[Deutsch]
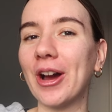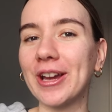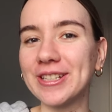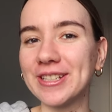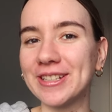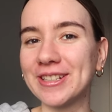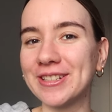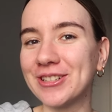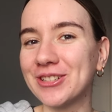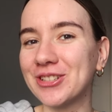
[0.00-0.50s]

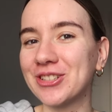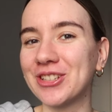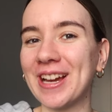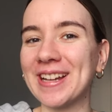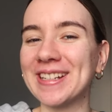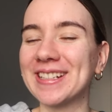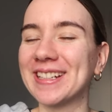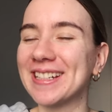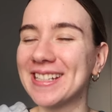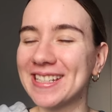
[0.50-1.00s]
Heute
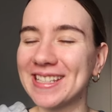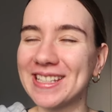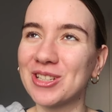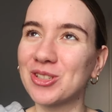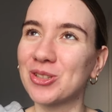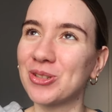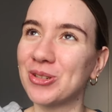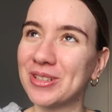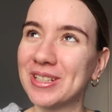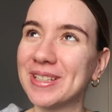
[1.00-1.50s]
scheint
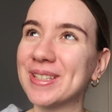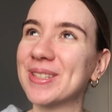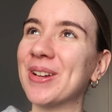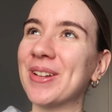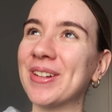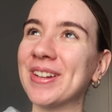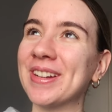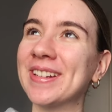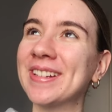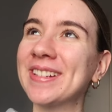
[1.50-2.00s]
richtig schön die
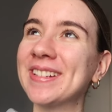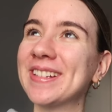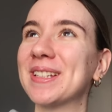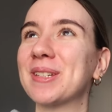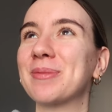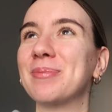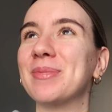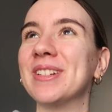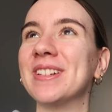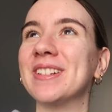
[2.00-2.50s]
Sonne.
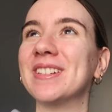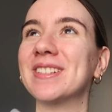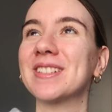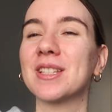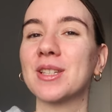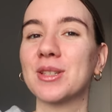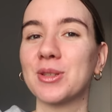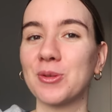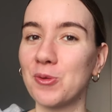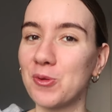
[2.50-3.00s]
Ich bin
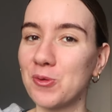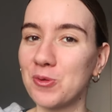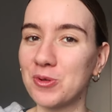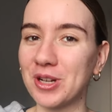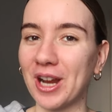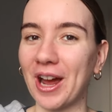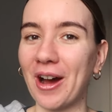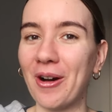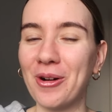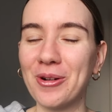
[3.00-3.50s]
so
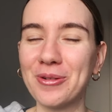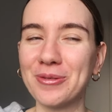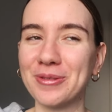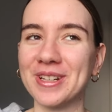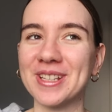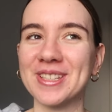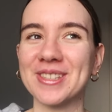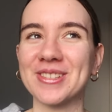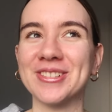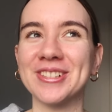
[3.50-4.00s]
gut drauf.
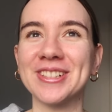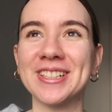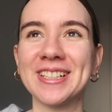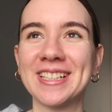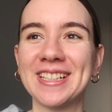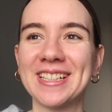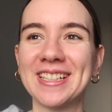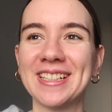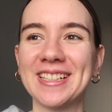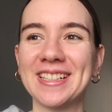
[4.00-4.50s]
Also
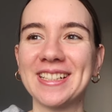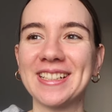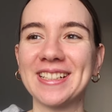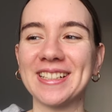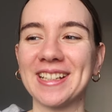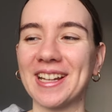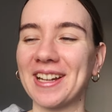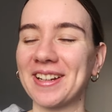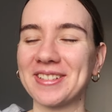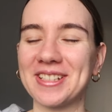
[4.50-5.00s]

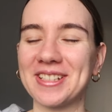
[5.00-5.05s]
ja,